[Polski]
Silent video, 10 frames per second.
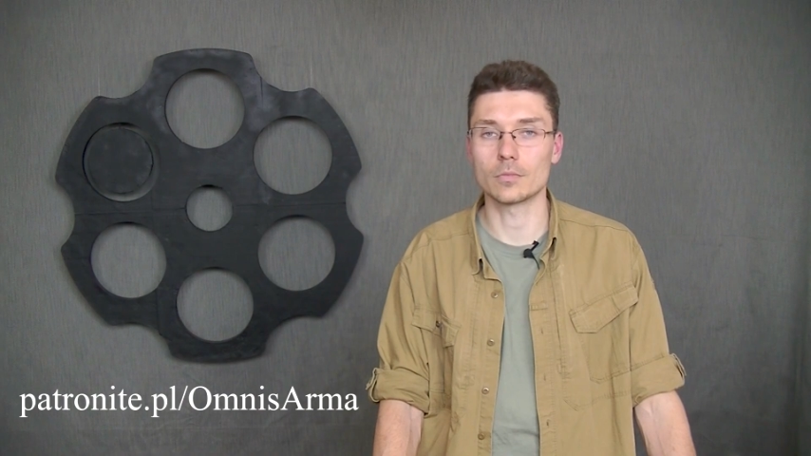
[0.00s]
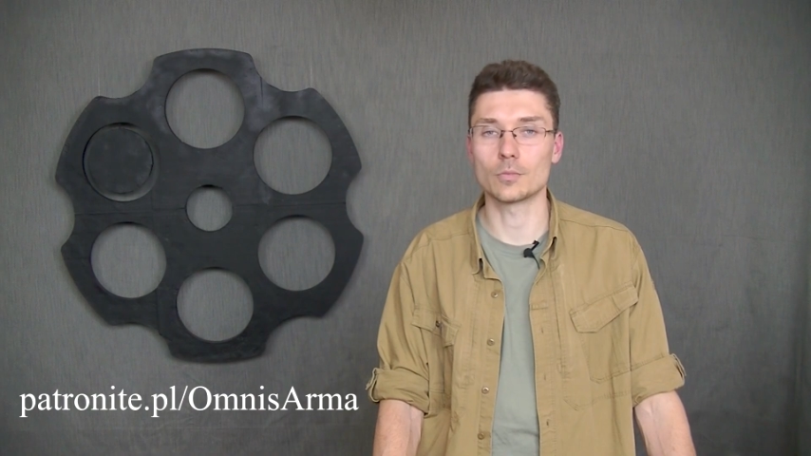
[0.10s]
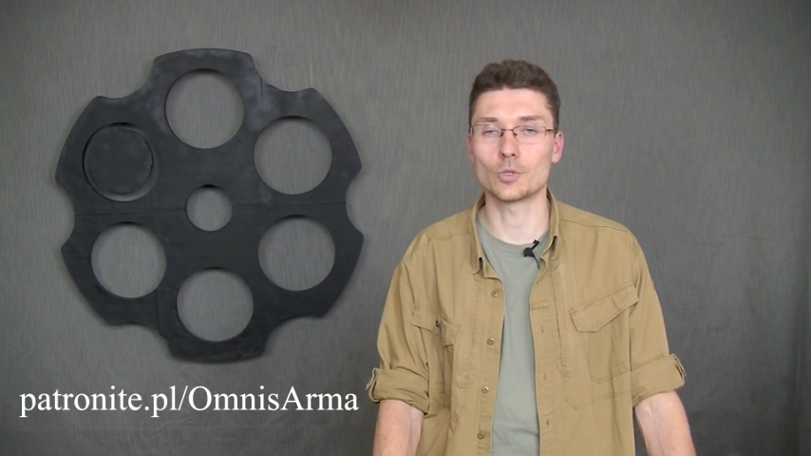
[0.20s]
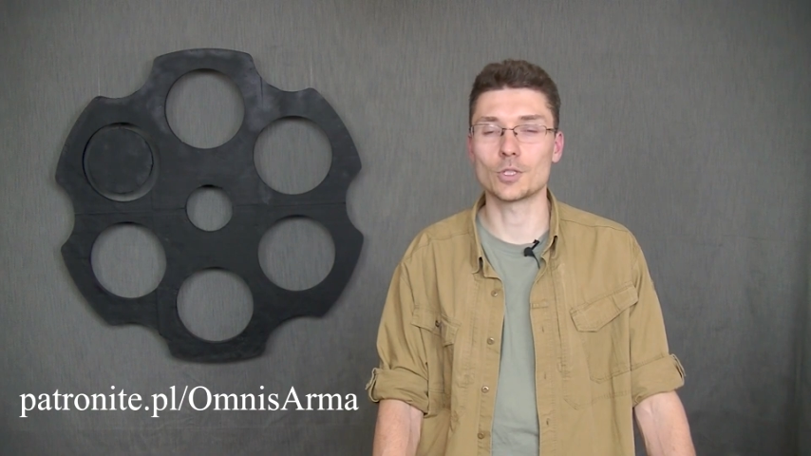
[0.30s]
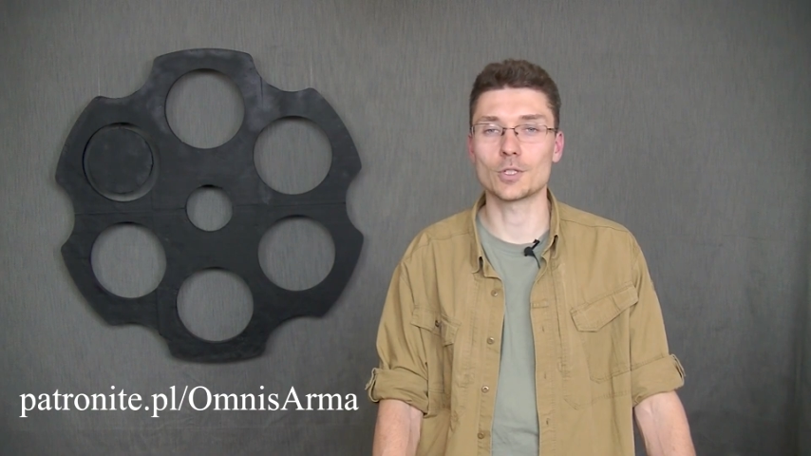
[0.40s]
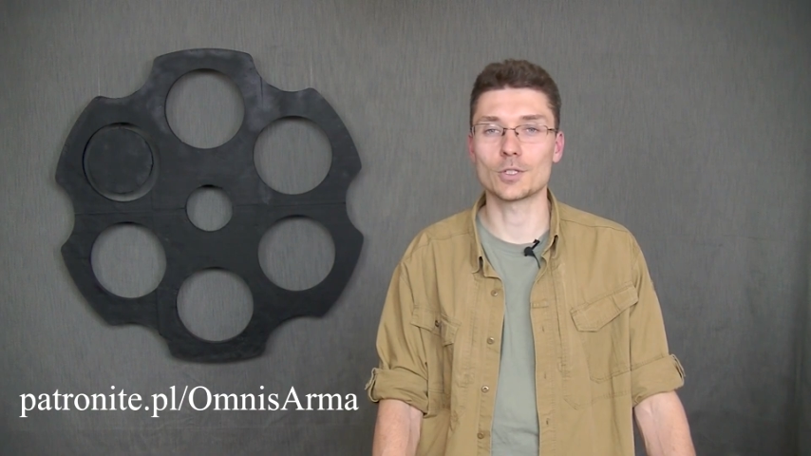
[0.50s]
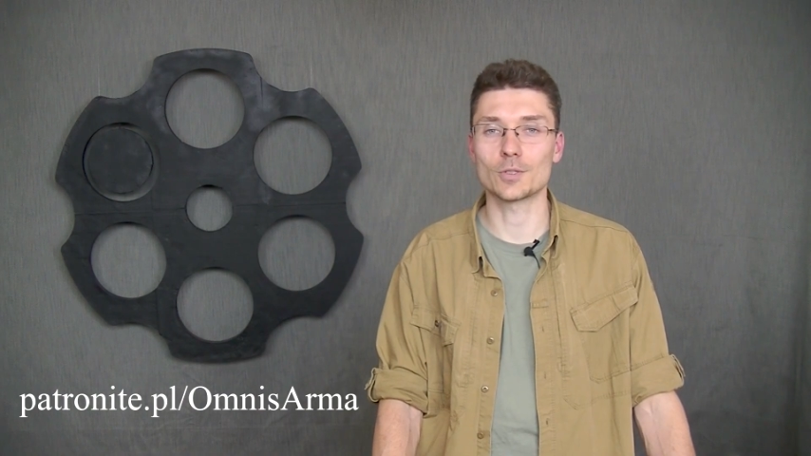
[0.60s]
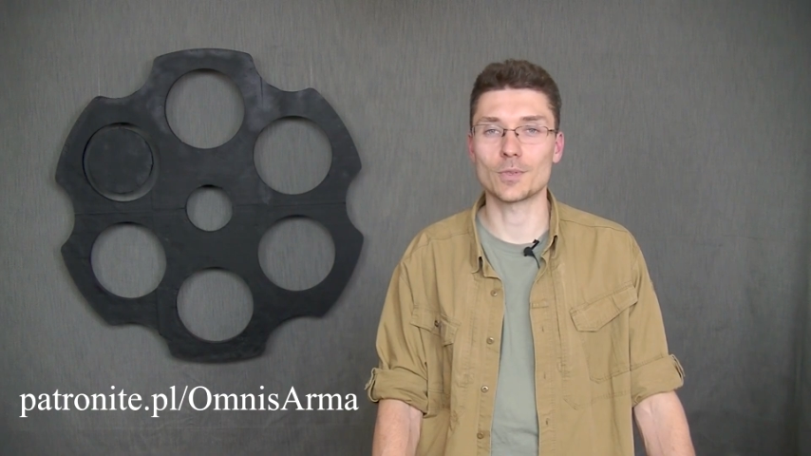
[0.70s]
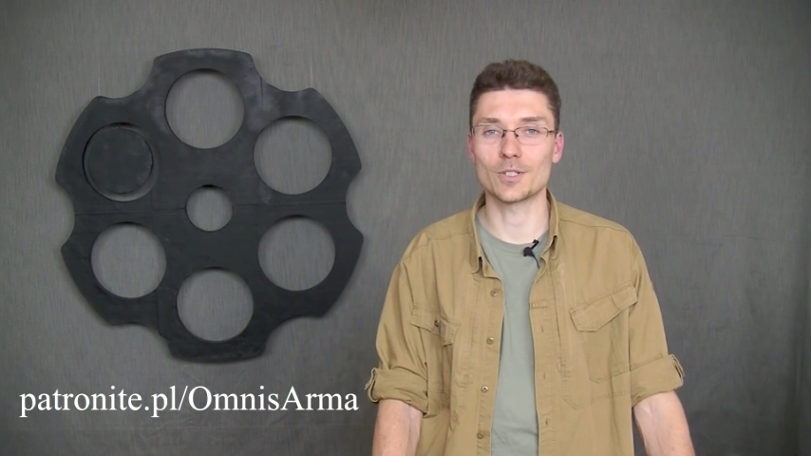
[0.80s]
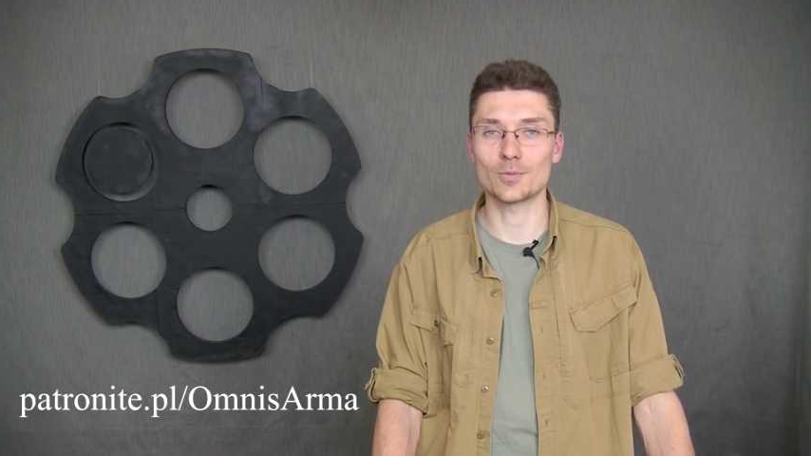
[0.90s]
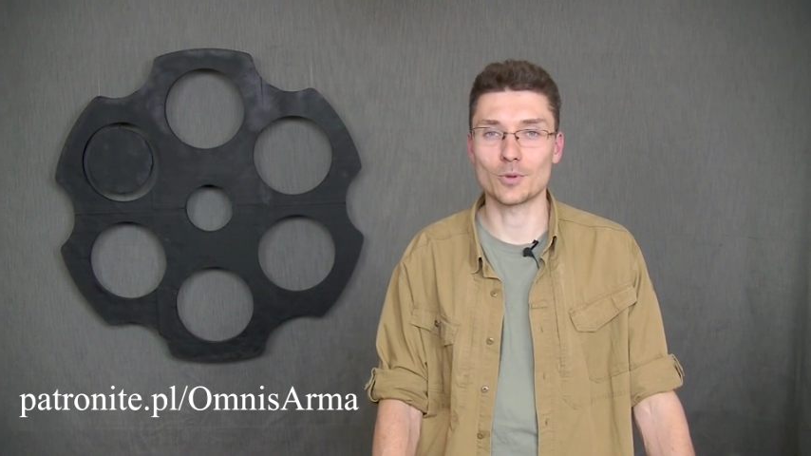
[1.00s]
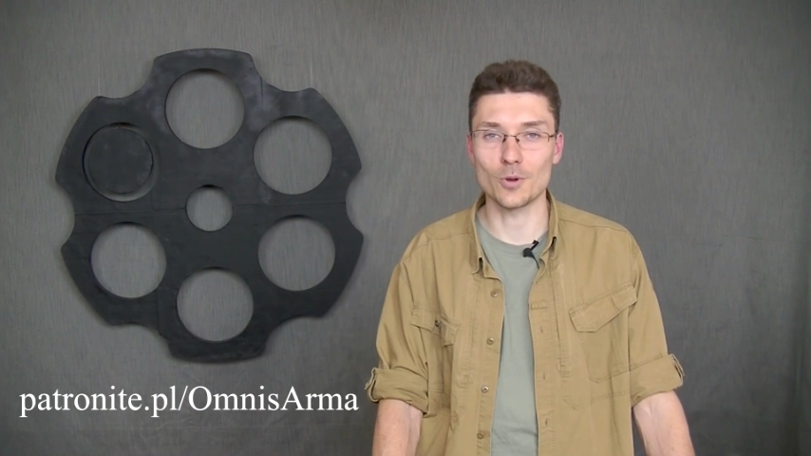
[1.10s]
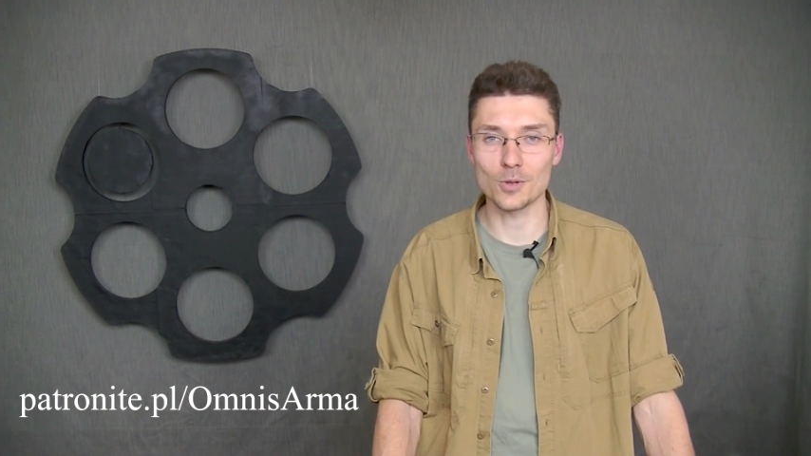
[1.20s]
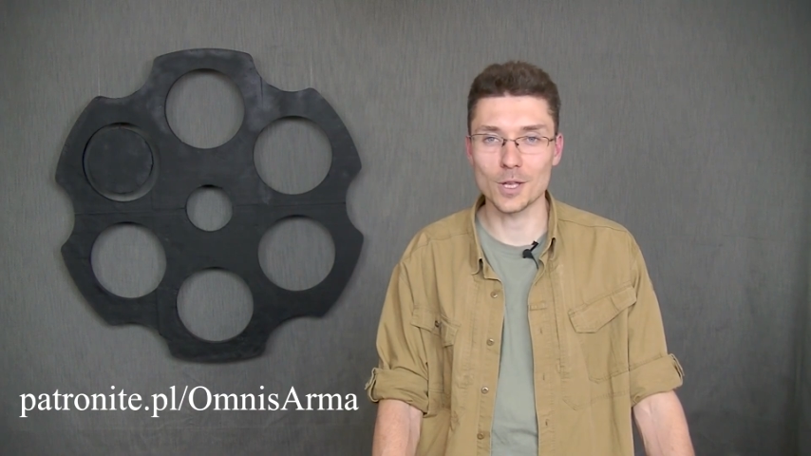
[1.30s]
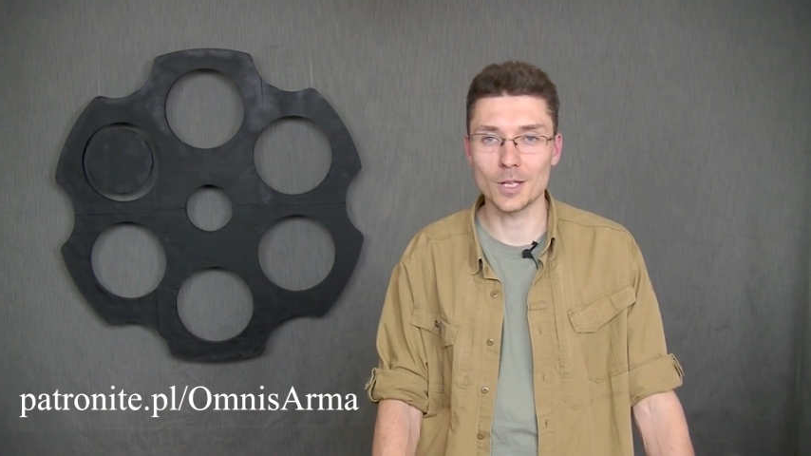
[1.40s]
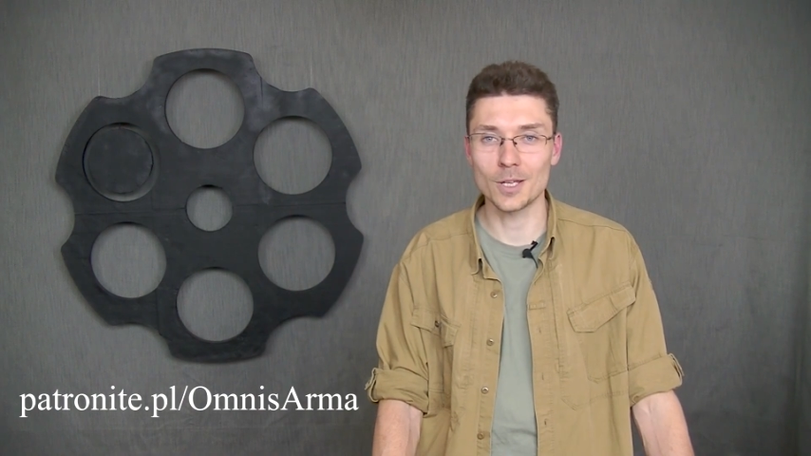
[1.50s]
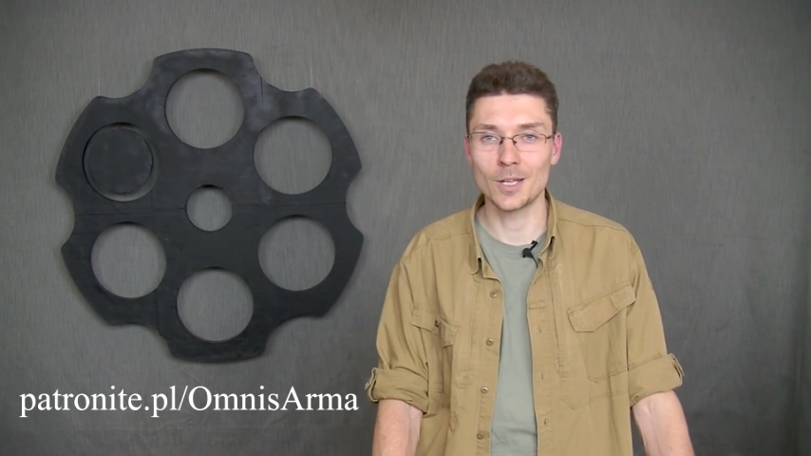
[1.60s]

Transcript: możecie spać spokojnie.